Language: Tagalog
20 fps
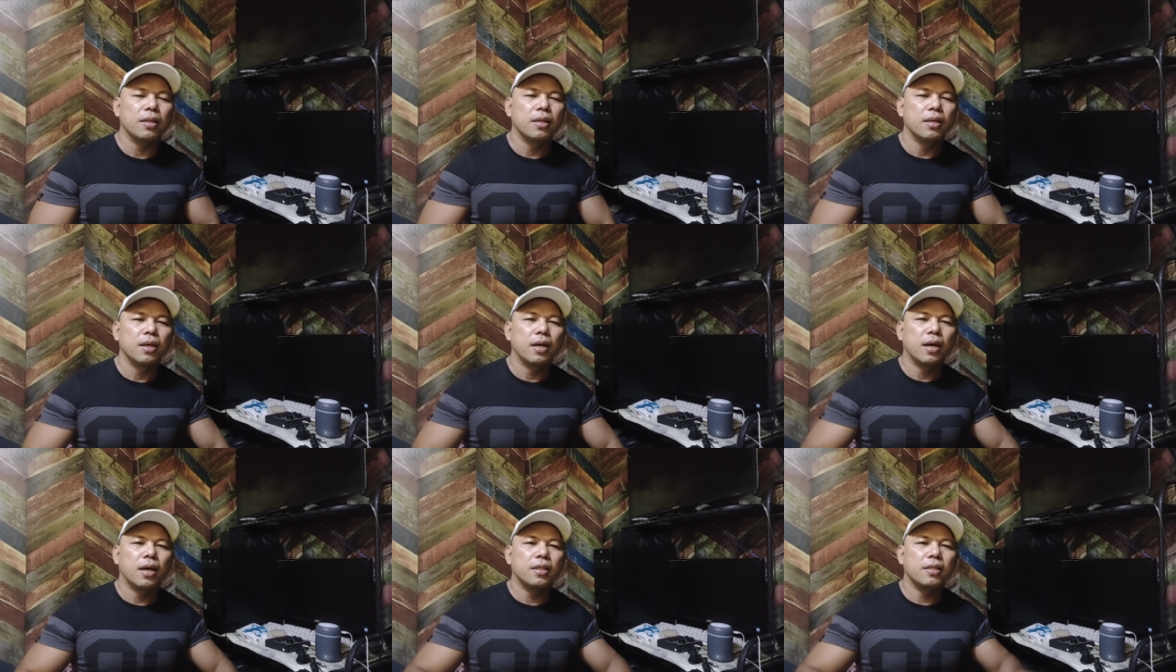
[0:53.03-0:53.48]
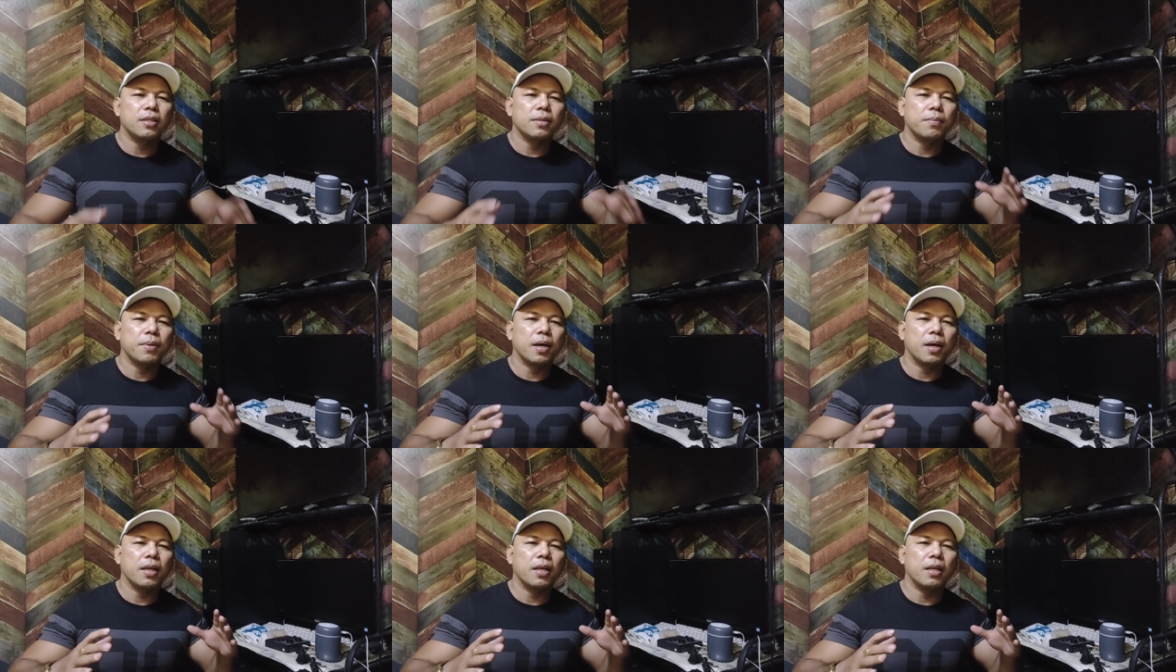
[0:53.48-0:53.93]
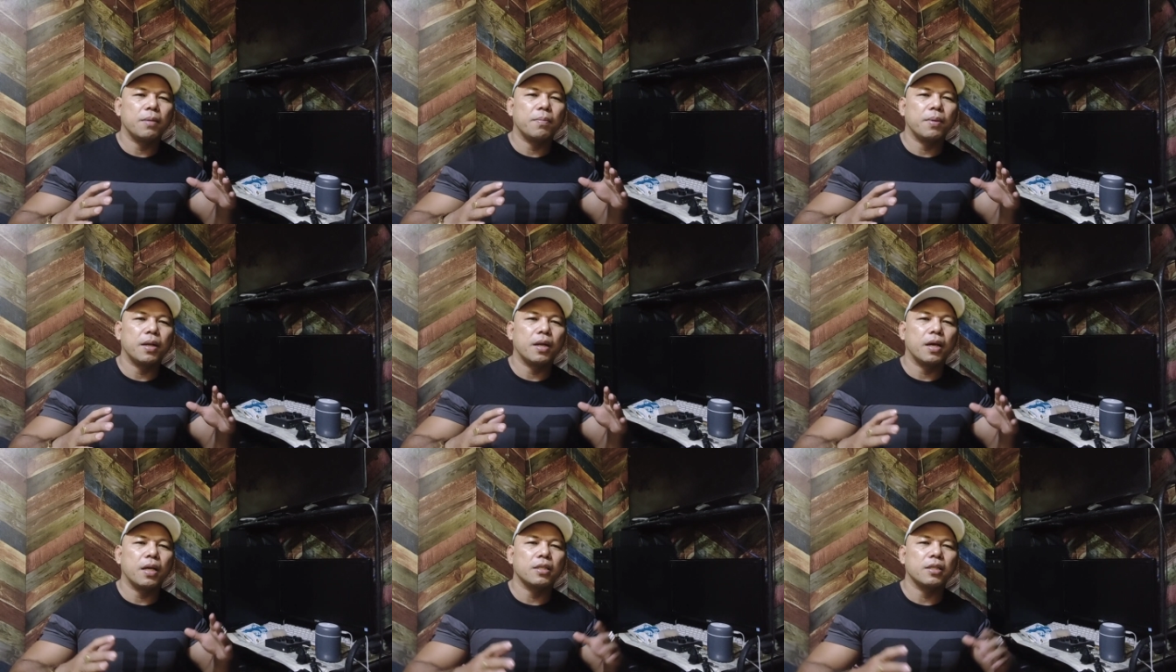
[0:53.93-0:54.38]
At sa mga hindi pa
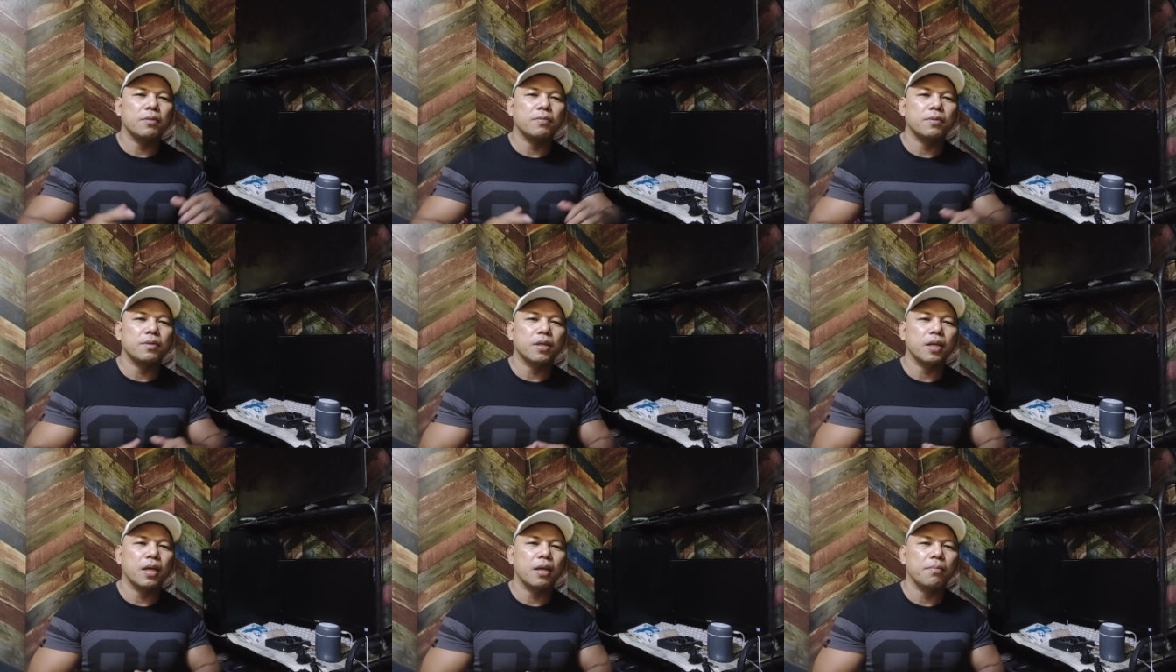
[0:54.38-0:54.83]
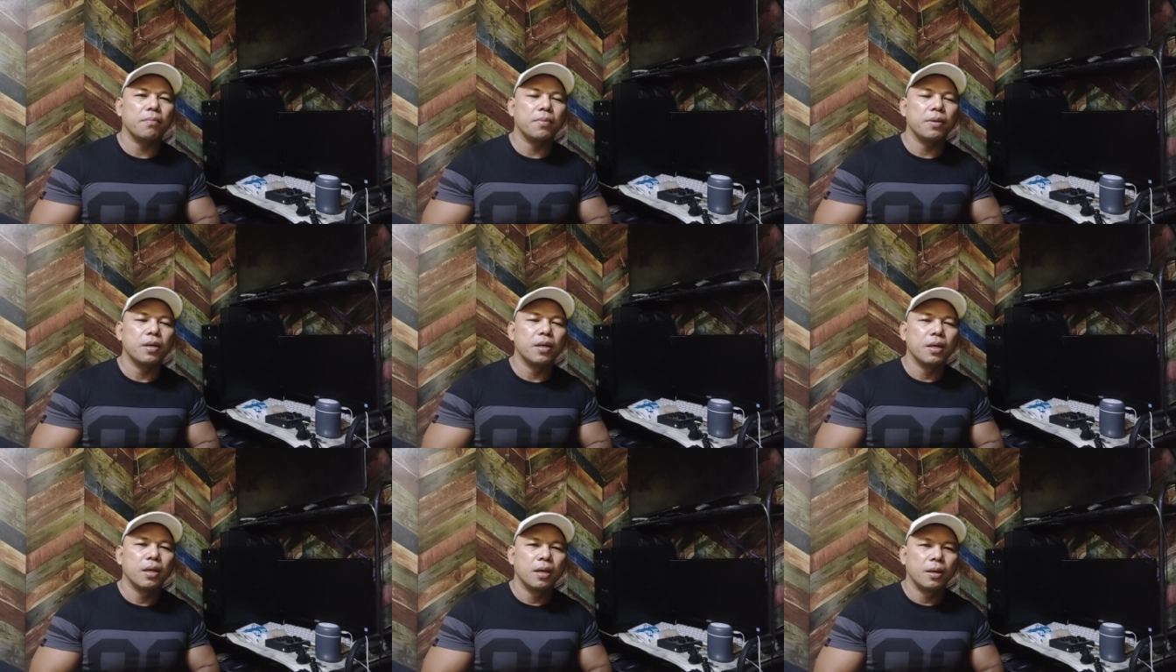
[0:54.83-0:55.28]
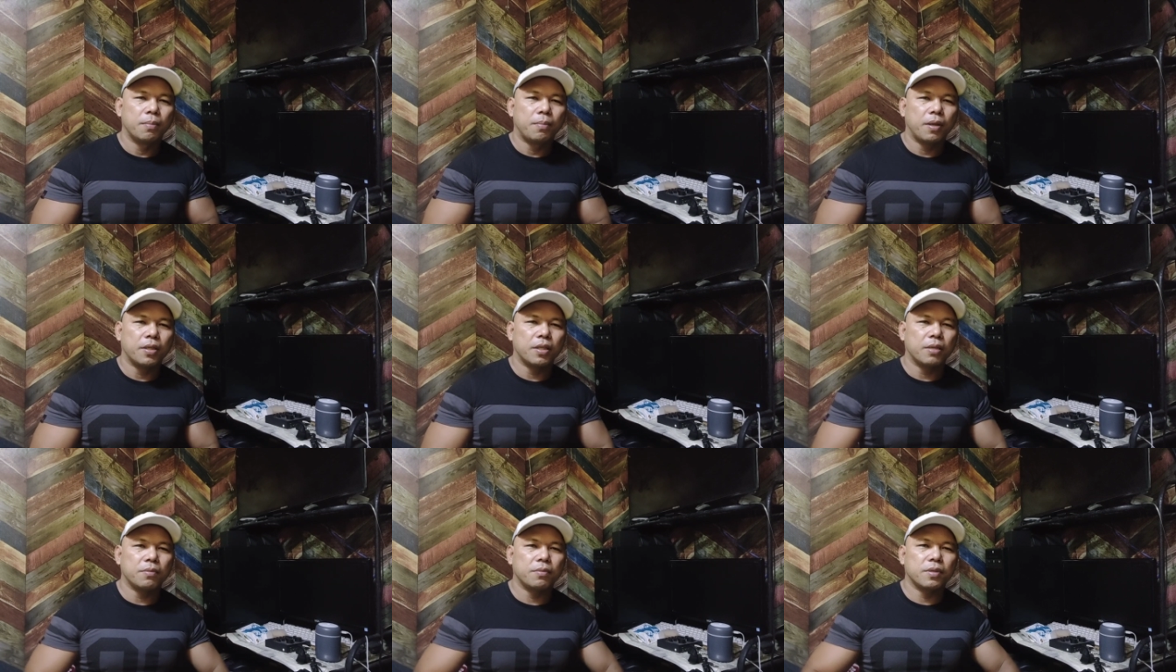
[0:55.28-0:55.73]
nakasubscribe,
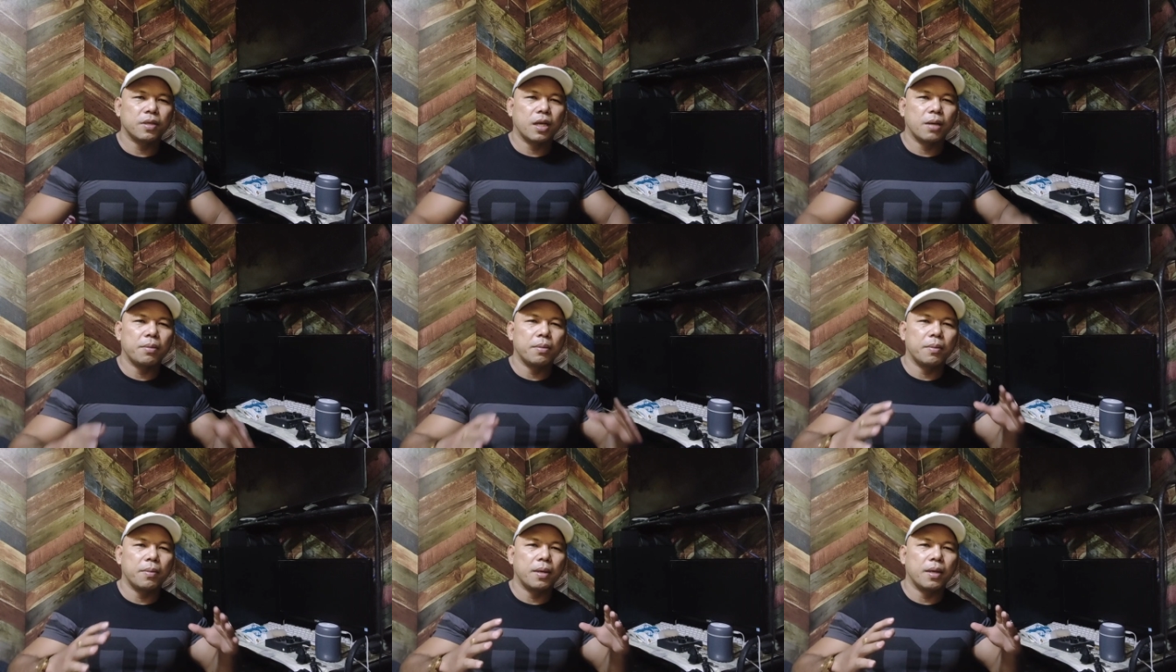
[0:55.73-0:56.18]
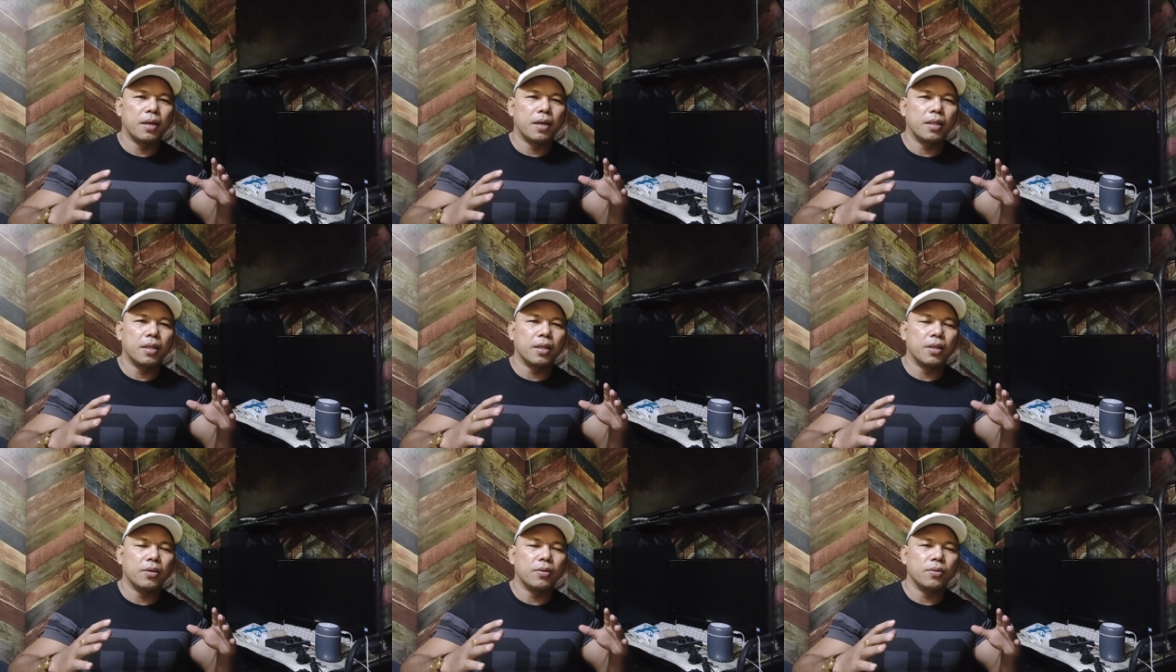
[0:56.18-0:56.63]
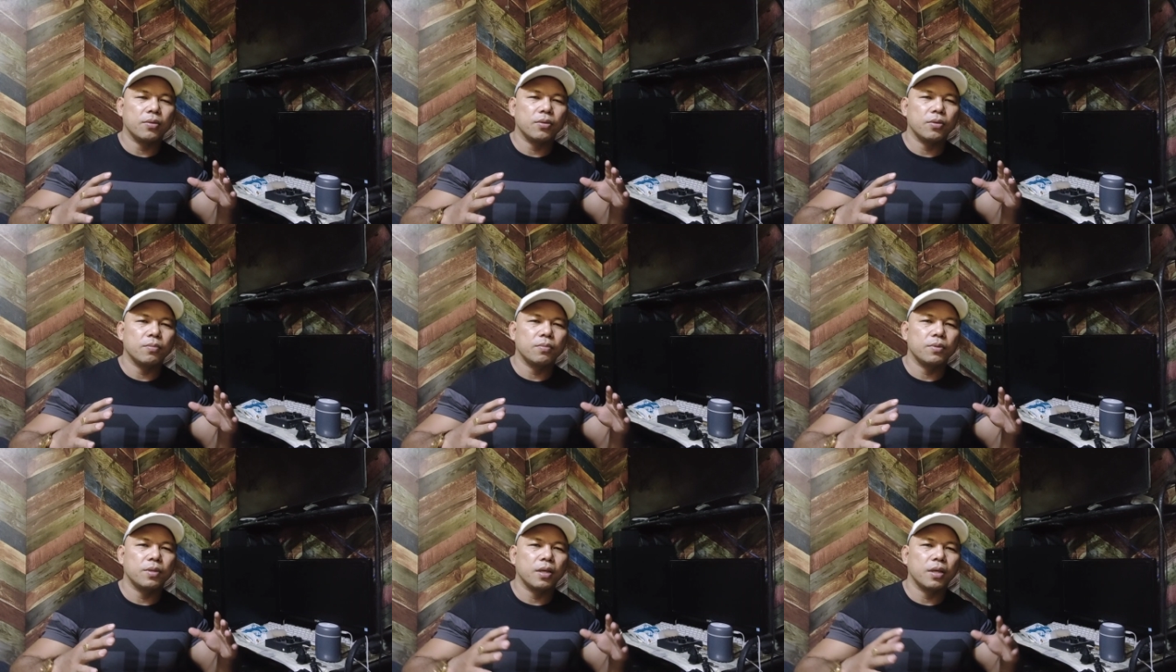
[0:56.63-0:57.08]
pasubscribe naman ang ating
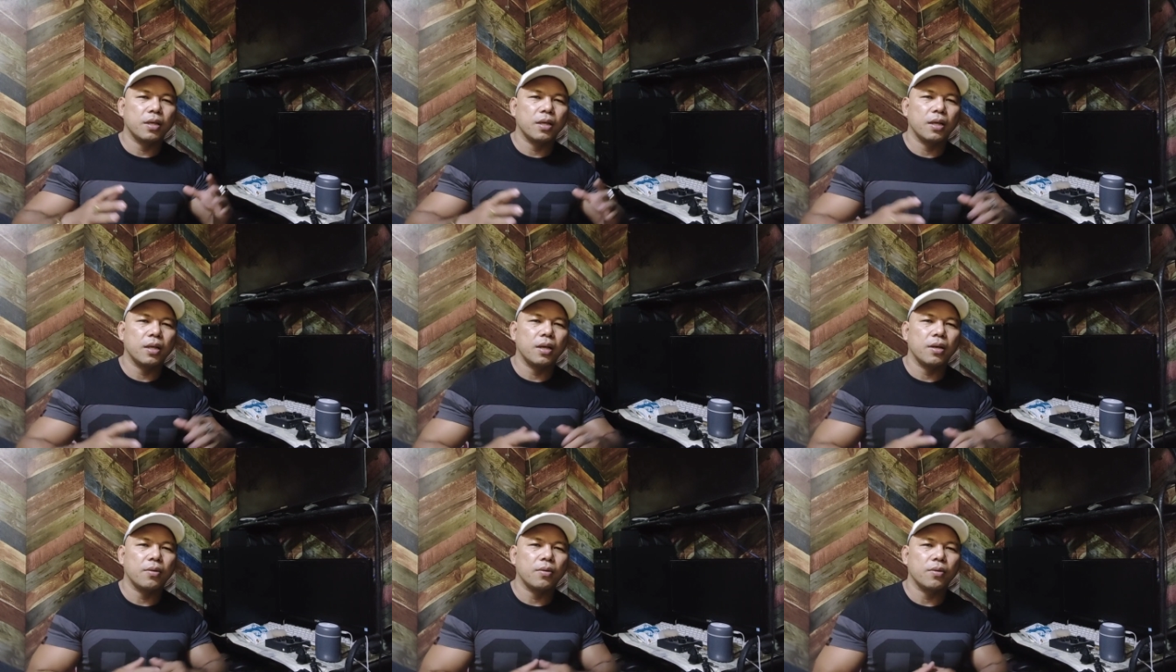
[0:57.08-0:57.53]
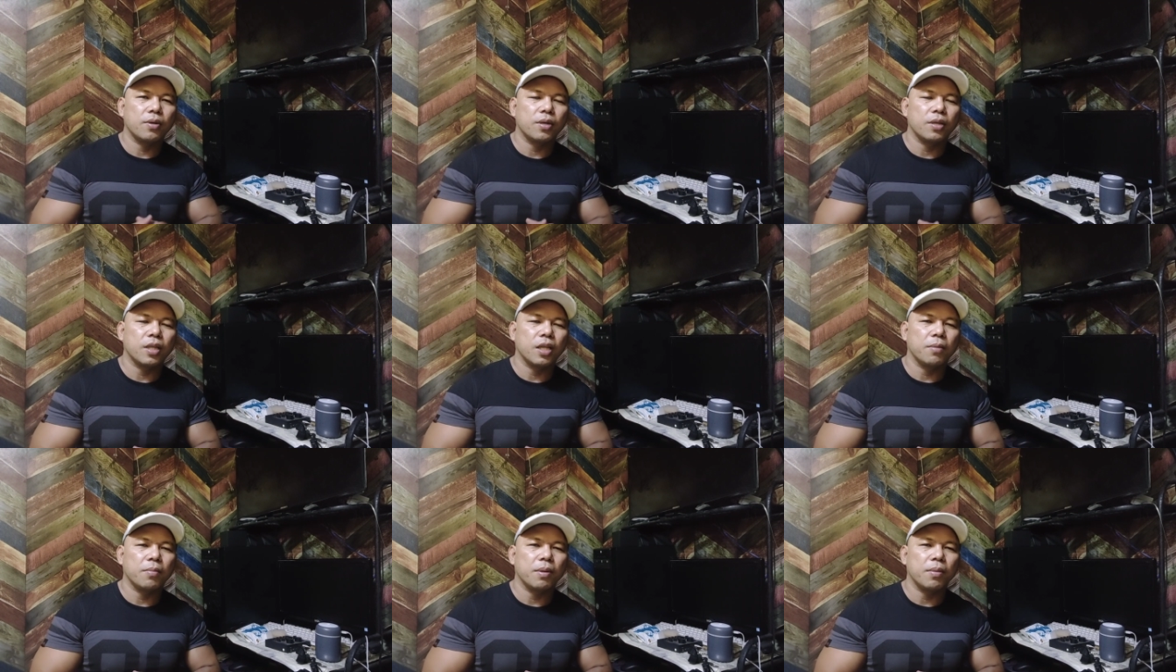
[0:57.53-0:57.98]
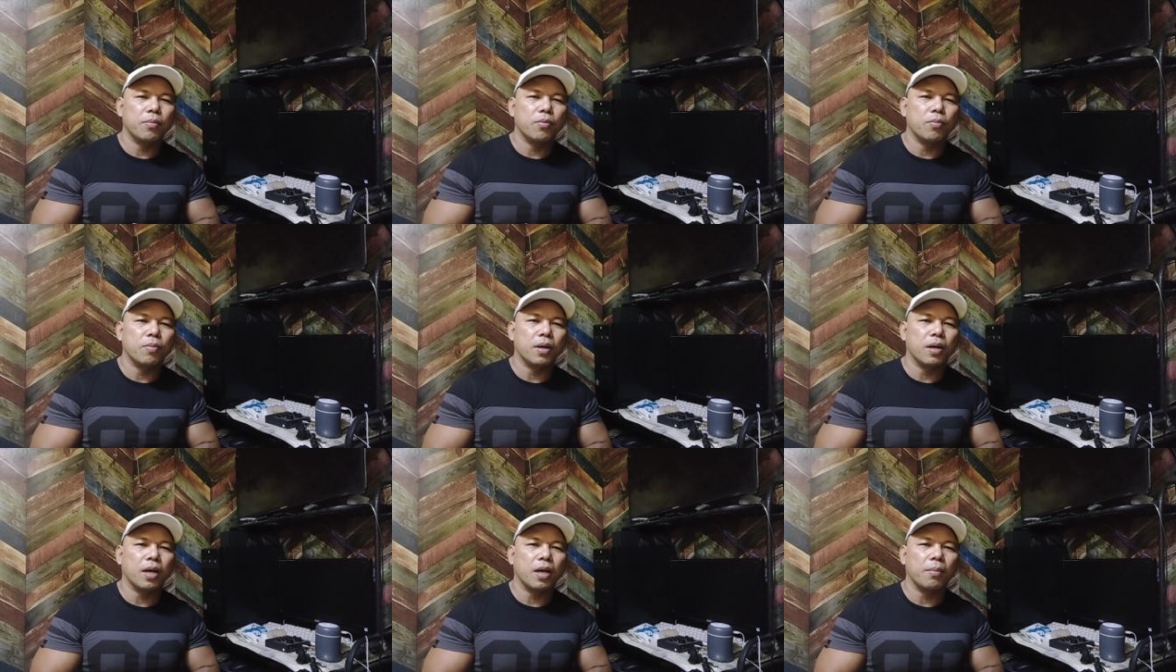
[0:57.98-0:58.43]
YouTube channel, Rondi TV mo
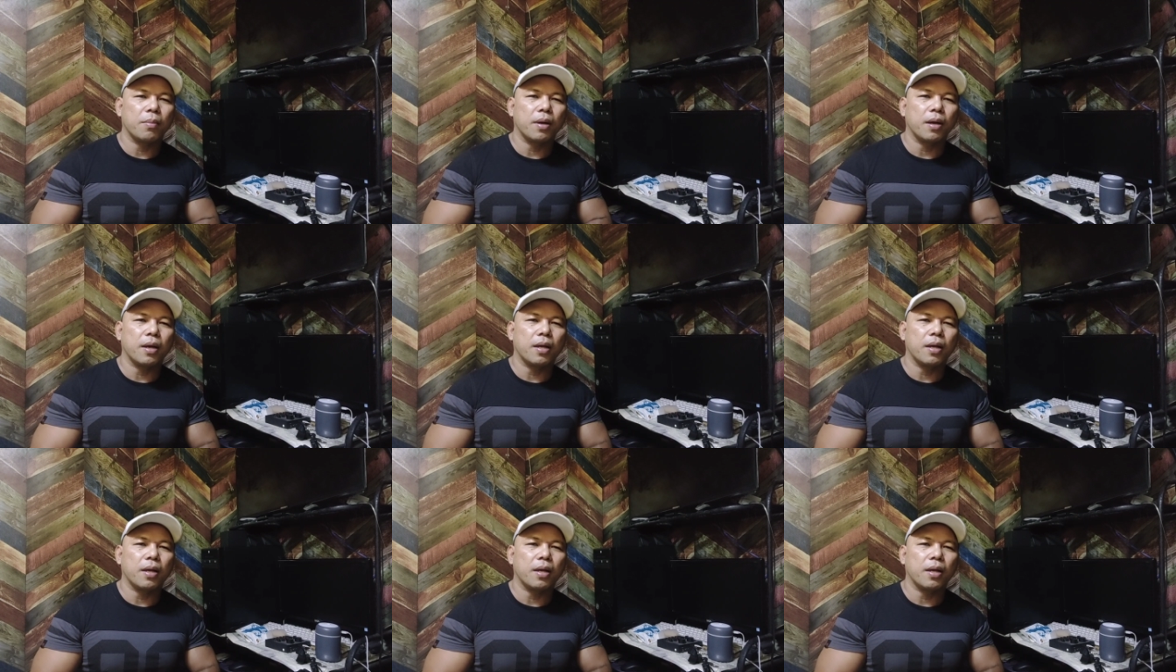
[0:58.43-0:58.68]
mga kaibigan.